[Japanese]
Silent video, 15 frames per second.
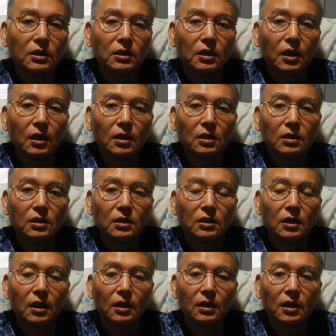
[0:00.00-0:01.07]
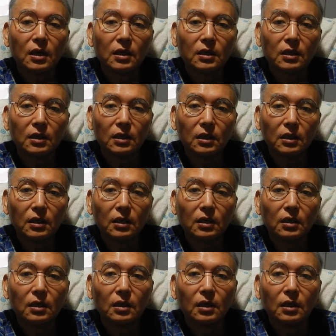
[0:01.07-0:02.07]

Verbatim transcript: 死刑にしない限り、